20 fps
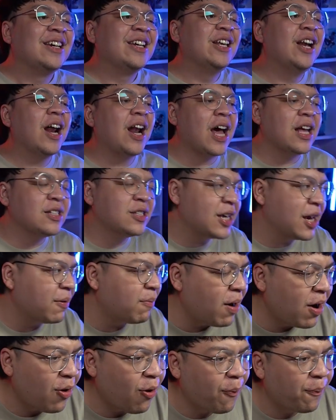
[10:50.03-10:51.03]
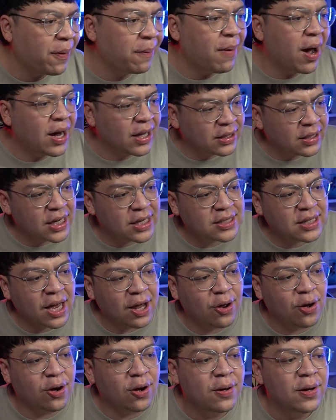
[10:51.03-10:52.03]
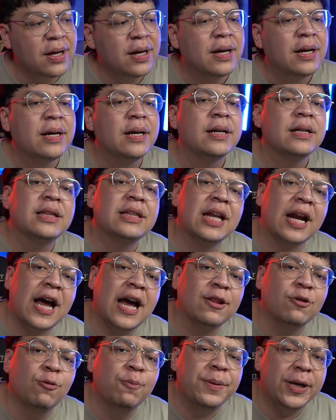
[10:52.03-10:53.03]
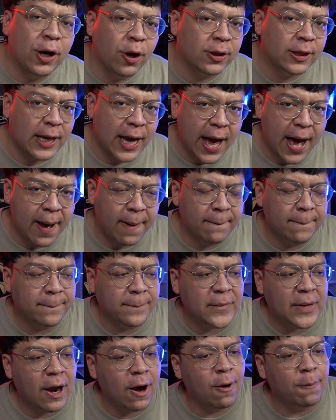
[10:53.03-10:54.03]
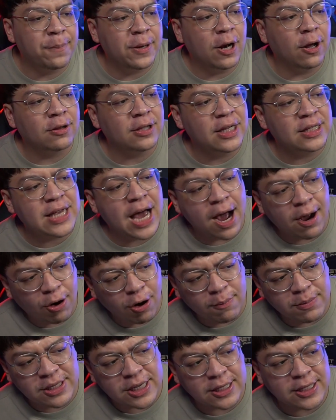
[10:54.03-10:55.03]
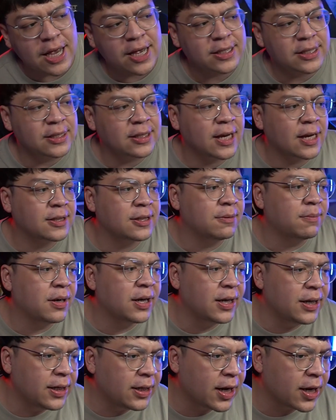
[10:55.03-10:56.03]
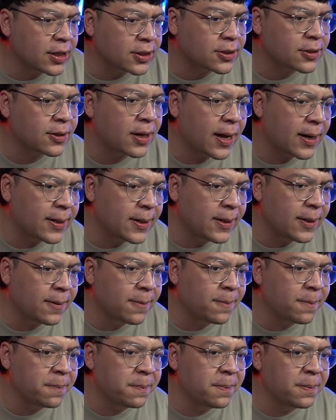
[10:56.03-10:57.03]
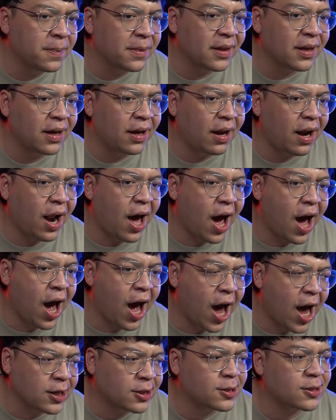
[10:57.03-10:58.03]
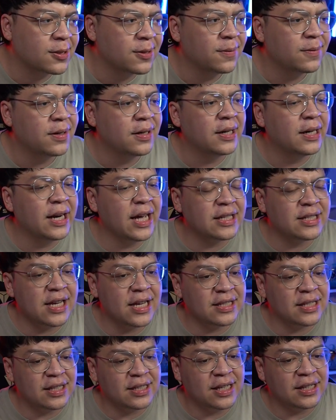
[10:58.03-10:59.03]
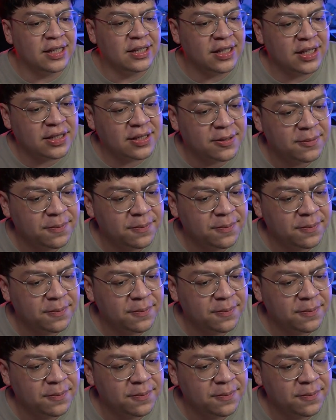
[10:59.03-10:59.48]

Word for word: Gila lance emang OP banget guys Kalau tergantung pilot ya kalau pilotnya jago bisa sangsing-sangsing begini guys kali Kelas. Next, next, next, next, next.